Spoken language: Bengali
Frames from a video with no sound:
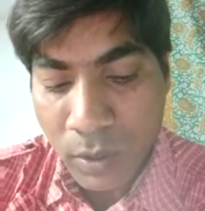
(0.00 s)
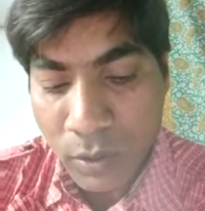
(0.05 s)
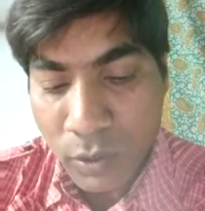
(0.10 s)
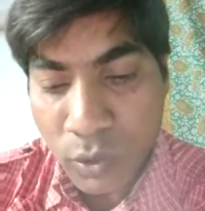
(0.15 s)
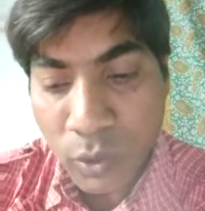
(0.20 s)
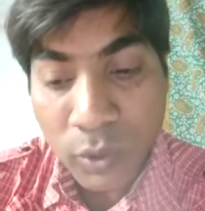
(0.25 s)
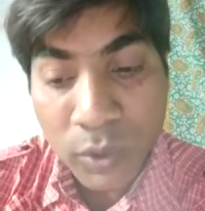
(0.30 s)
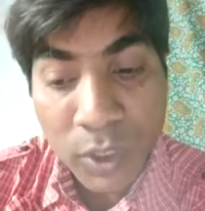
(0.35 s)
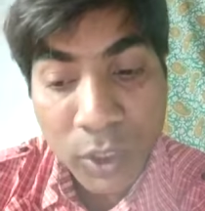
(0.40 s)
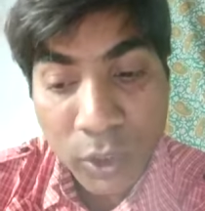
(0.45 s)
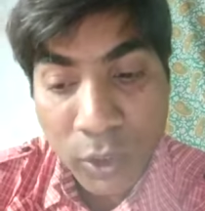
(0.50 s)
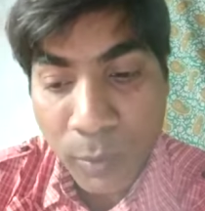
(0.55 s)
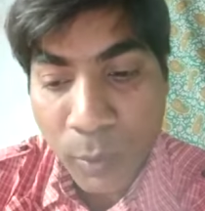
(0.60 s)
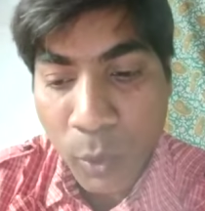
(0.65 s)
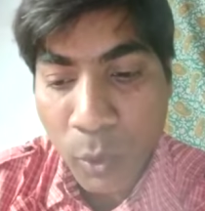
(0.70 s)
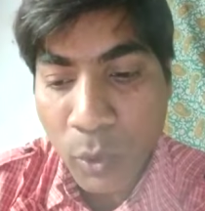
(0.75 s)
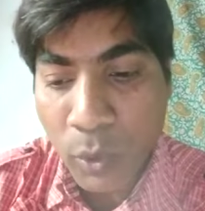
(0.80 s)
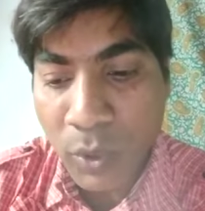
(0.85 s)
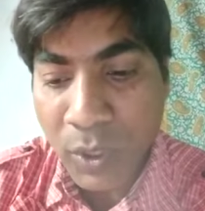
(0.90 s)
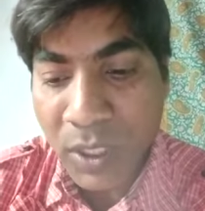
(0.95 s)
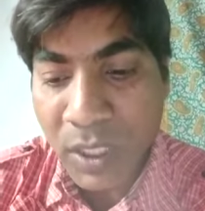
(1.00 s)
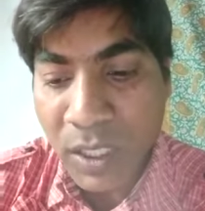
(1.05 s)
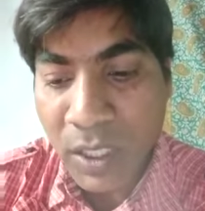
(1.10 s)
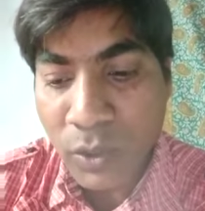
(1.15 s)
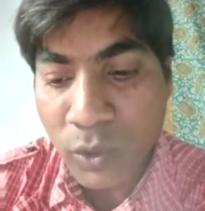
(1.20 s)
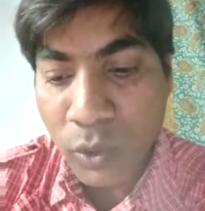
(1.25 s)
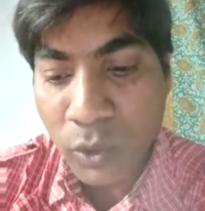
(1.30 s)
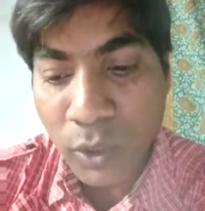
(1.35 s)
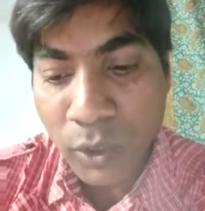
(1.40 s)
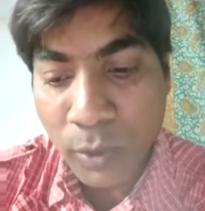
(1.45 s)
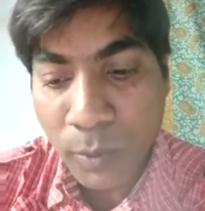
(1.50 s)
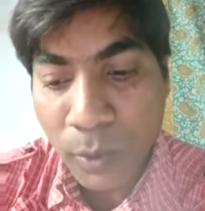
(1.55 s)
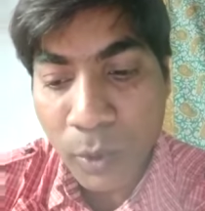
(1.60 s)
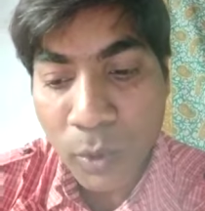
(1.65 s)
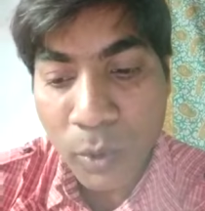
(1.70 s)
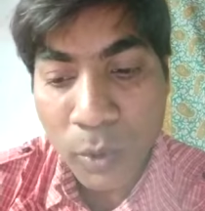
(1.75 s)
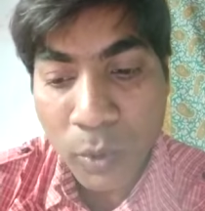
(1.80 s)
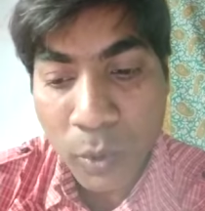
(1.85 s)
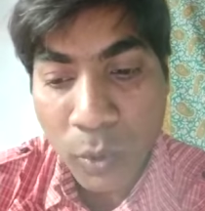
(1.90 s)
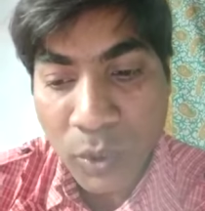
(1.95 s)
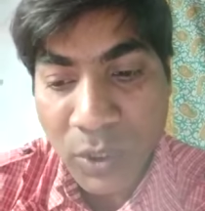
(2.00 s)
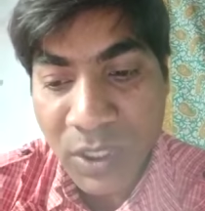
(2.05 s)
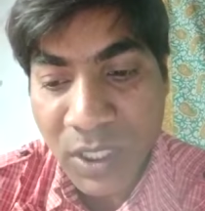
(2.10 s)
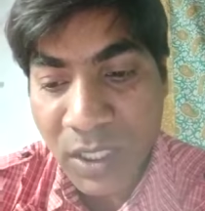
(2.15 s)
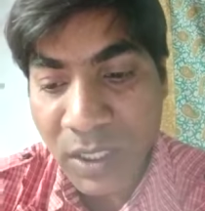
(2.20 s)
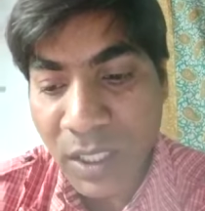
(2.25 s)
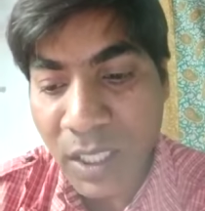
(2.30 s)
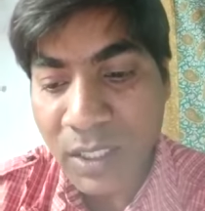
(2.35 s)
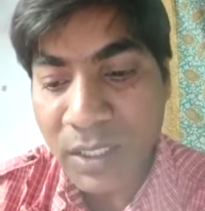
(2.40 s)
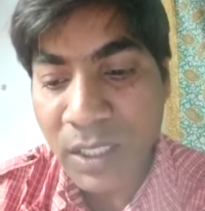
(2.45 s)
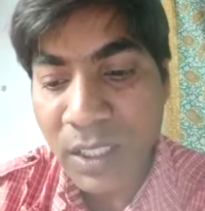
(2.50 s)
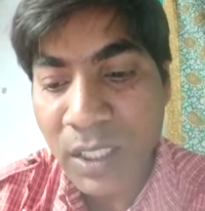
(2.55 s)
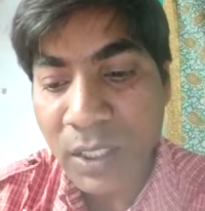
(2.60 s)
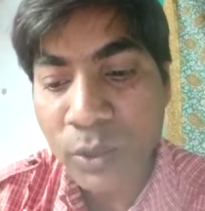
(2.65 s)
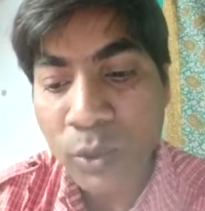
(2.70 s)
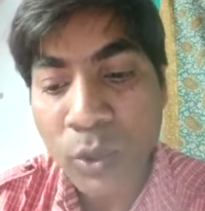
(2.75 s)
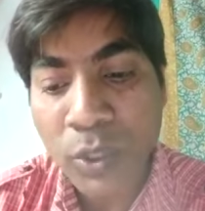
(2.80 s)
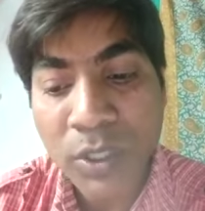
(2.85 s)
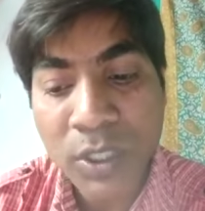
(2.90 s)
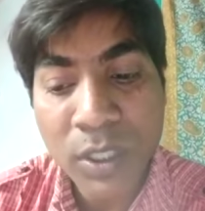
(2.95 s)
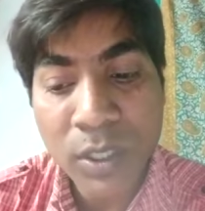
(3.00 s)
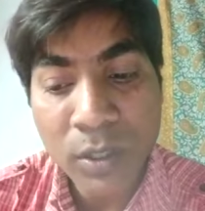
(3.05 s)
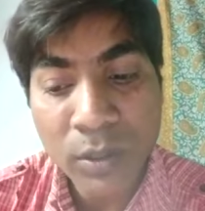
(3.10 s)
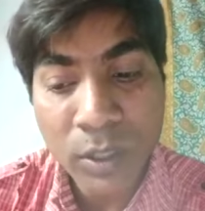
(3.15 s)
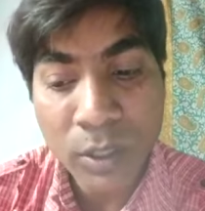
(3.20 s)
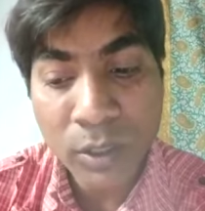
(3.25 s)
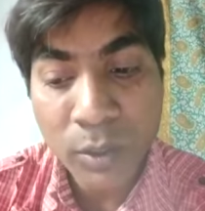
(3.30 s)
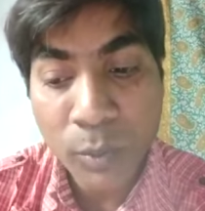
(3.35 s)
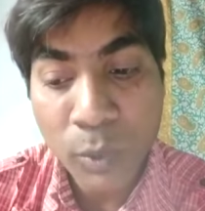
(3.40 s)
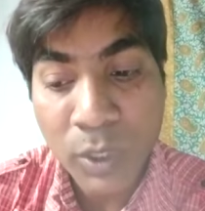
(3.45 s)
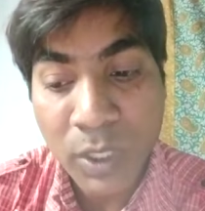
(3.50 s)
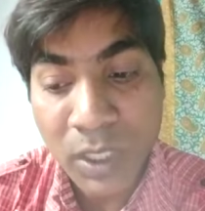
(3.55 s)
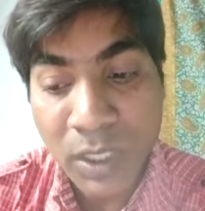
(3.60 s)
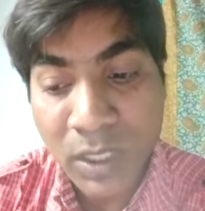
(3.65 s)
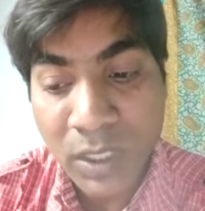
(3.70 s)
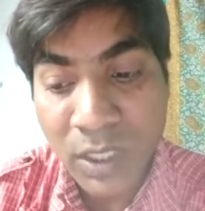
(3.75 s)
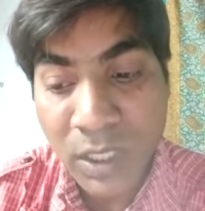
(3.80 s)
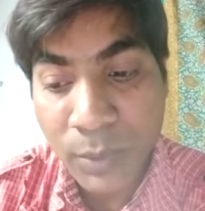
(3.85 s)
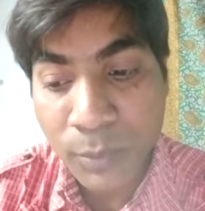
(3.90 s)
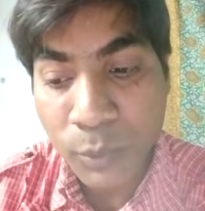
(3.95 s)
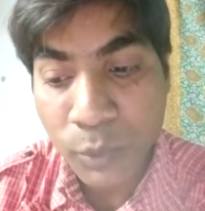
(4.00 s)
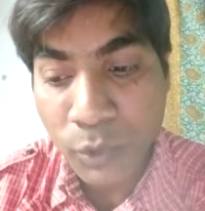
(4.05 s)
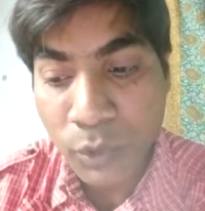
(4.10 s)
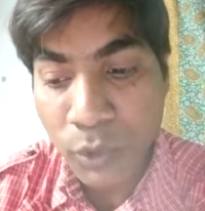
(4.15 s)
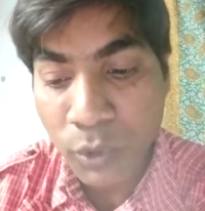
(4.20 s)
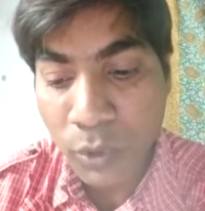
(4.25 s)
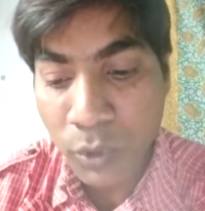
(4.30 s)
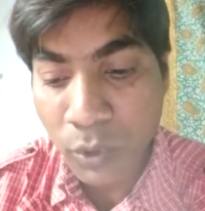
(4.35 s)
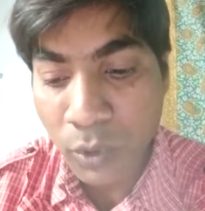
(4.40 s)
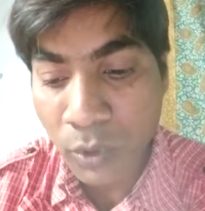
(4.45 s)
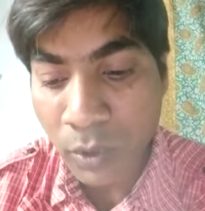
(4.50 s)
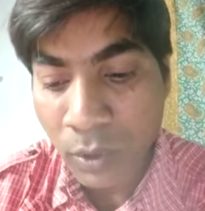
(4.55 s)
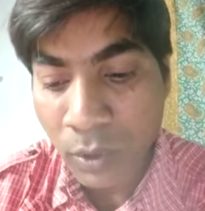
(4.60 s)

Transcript: সন্দিগ্ধ মৌল কি সন্দিগ্ধ মৌল কোন শ্রেণীতে আছে তরিত বলতে কি বুঝো